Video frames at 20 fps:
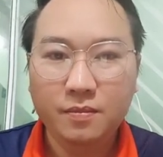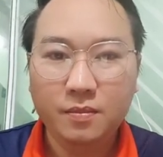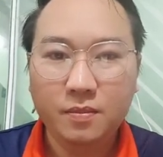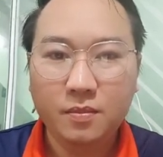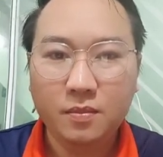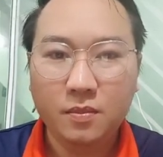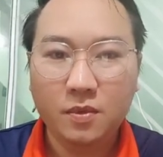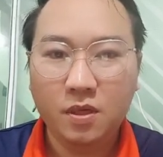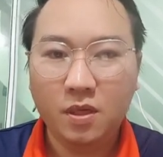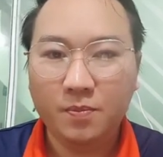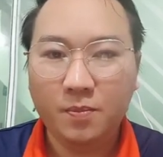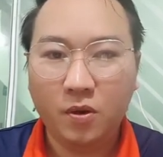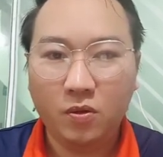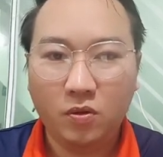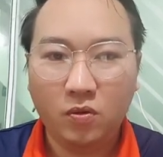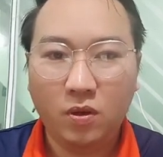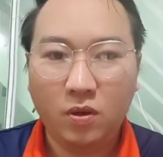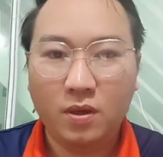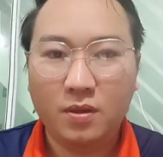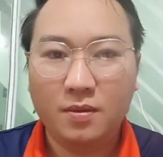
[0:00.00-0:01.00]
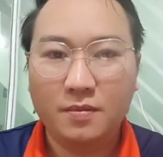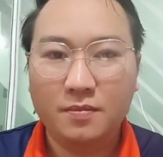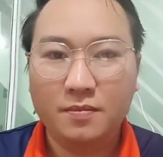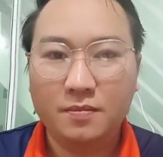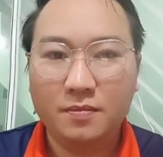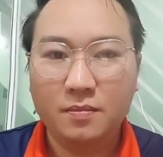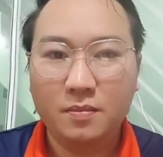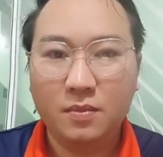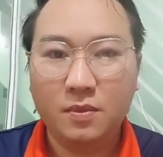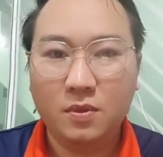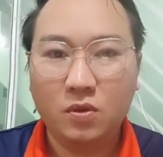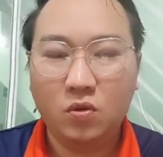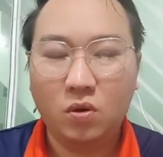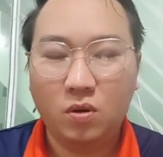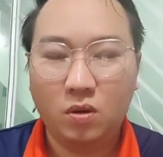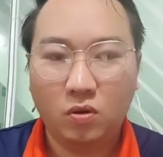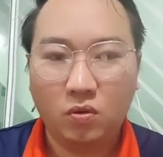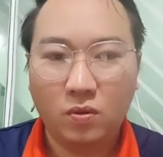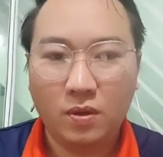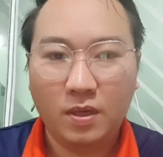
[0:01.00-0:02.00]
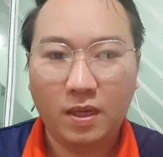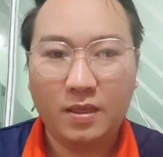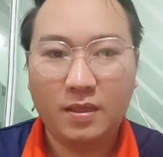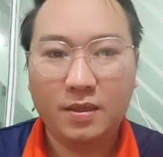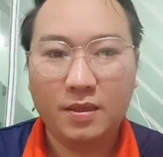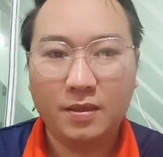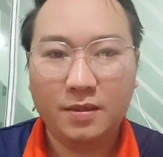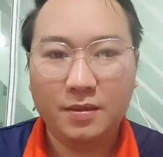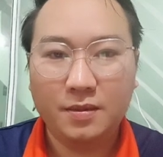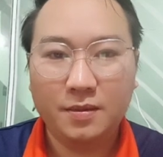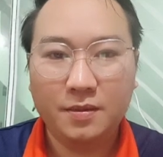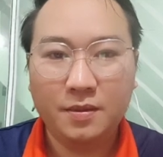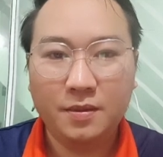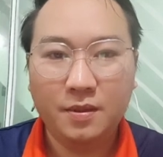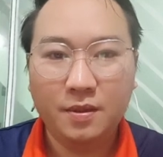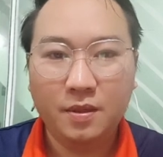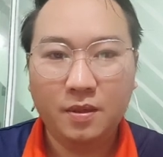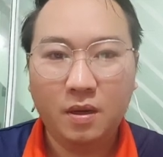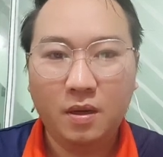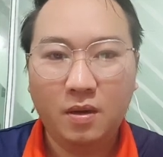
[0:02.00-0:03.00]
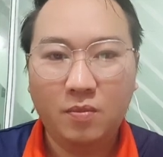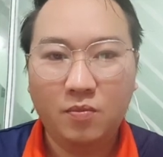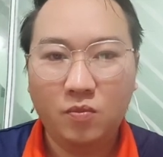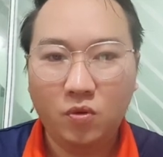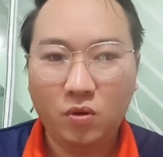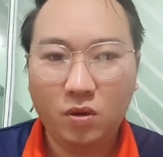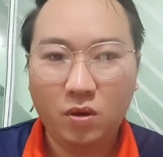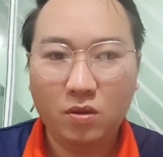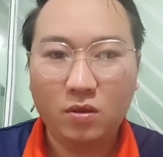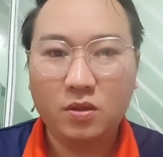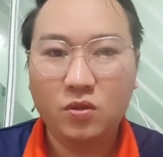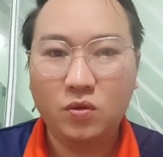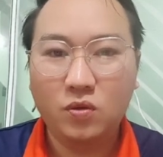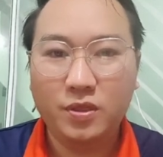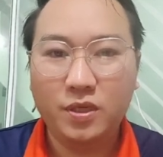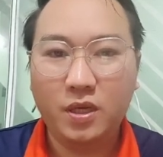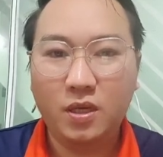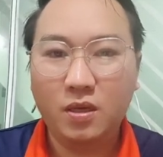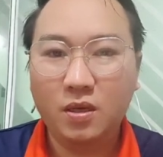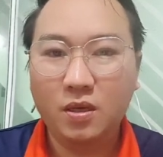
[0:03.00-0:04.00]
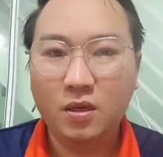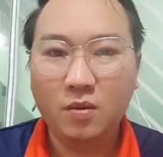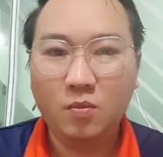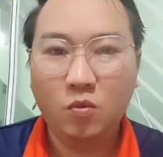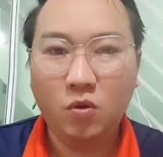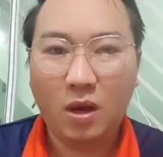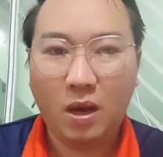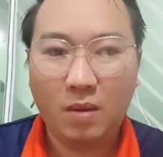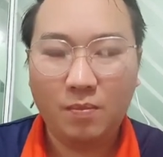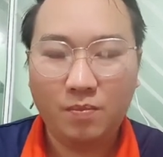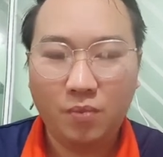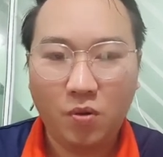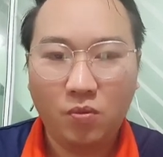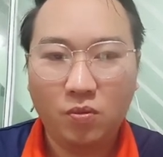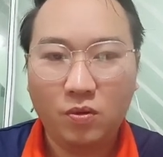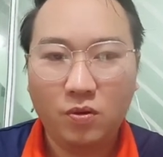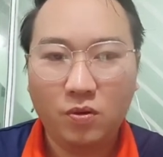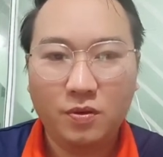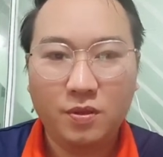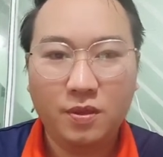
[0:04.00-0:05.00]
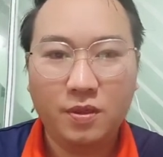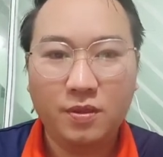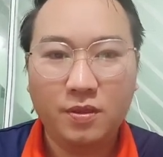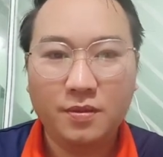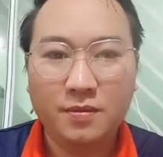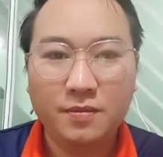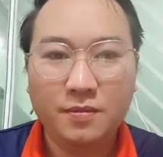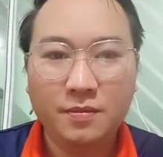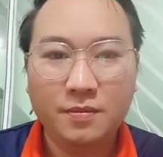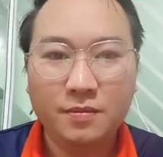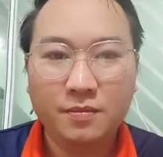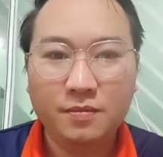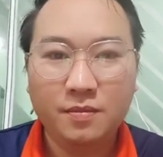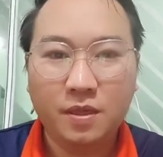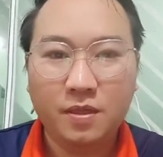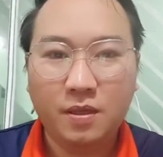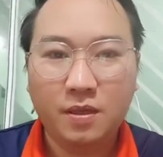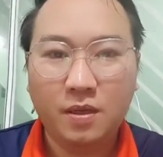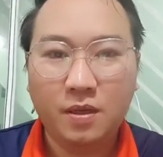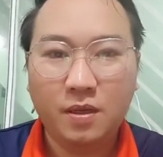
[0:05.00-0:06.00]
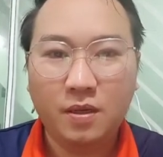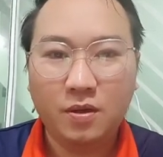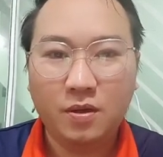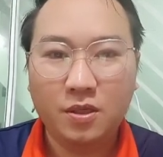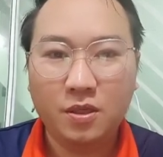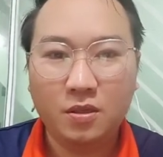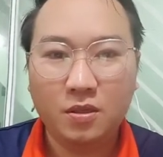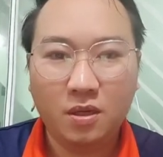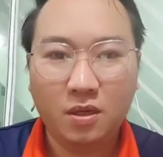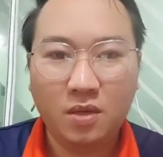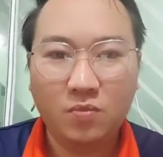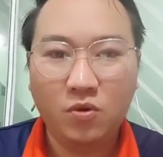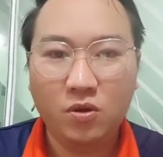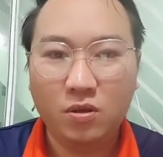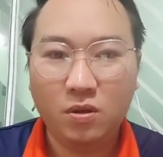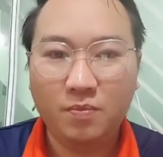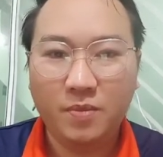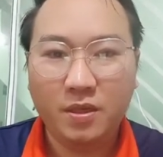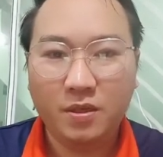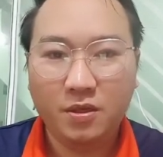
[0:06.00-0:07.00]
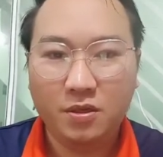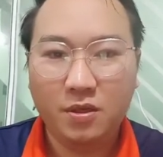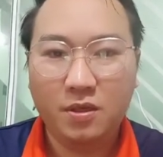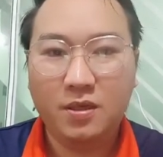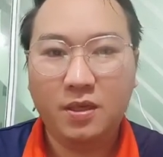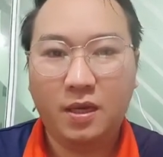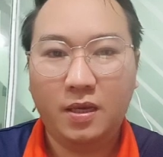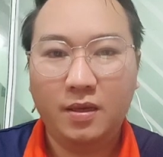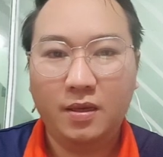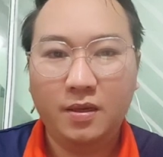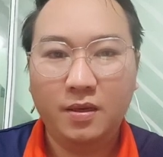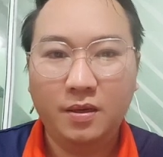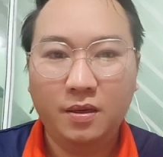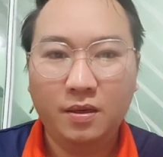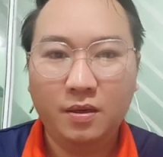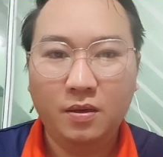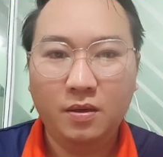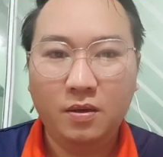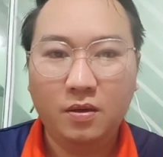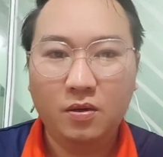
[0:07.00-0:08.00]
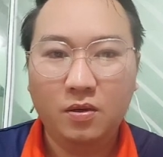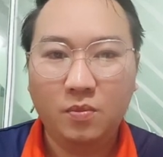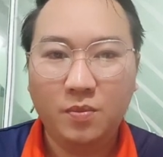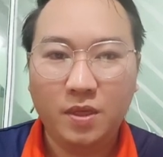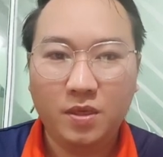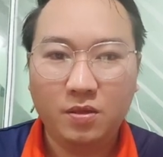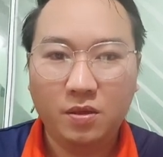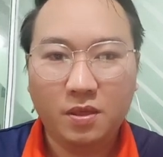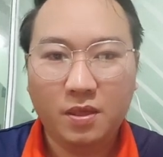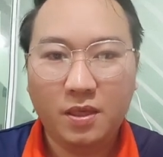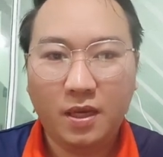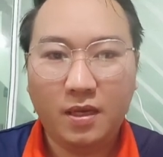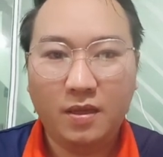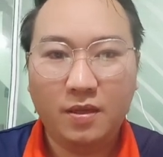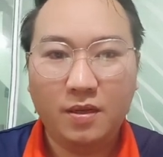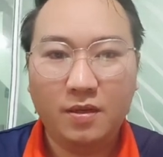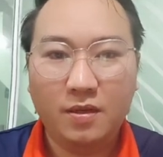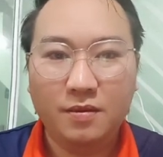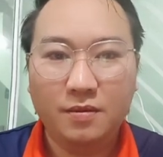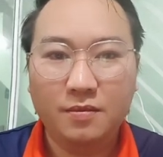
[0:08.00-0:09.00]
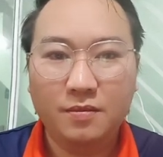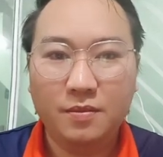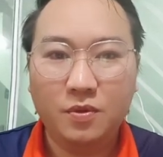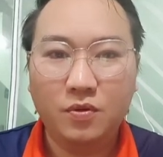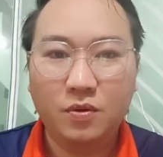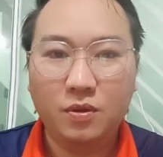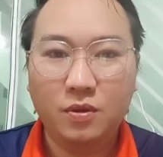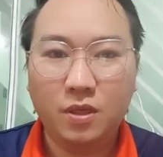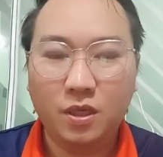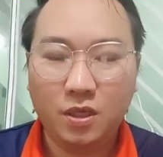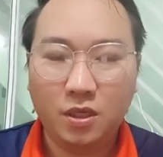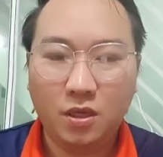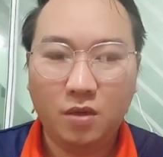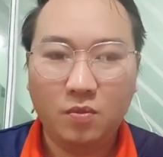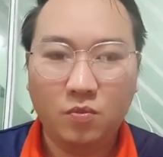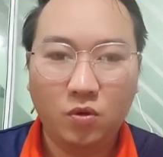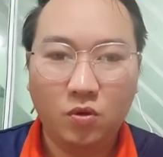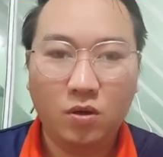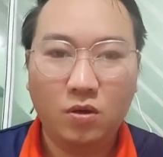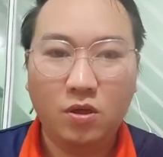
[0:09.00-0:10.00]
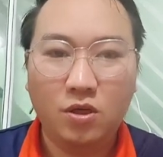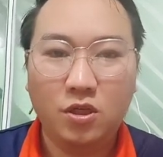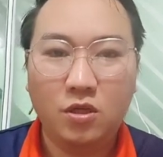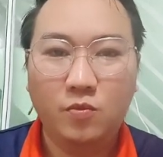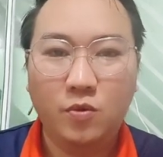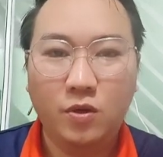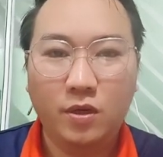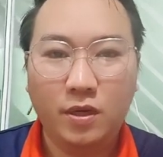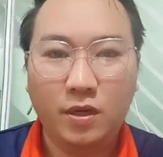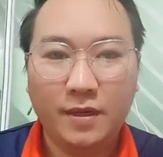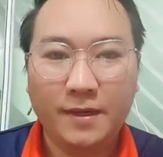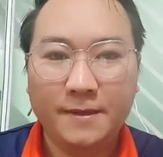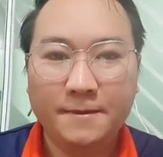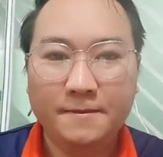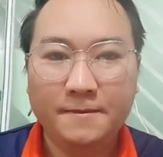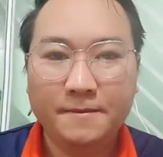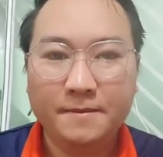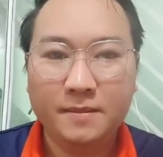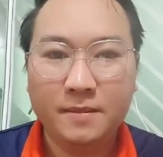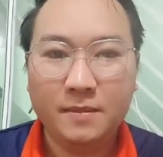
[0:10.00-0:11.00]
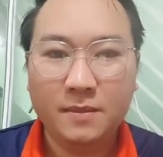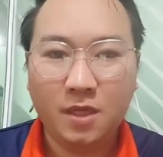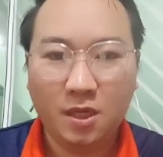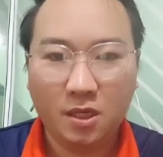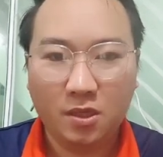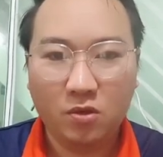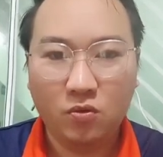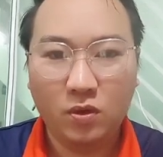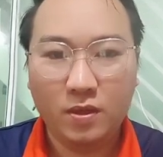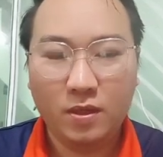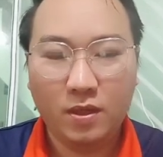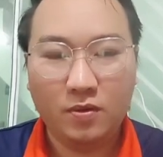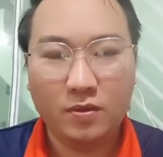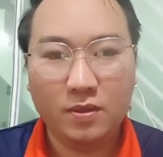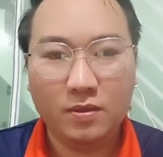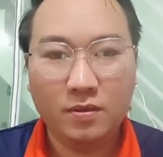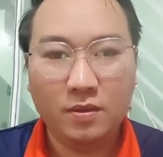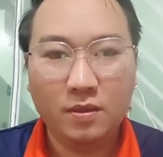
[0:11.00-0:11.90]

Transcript: nhà này bao tuổi tuổi có đúng cách thế à, mua số rê mua ám phong đồ chứ mà thì là gì nên mua cho bình chữa cháy cho bình chữa cháy đó rồi tết chờ mua nó chứ mua đó thì là tuổi tàu chứ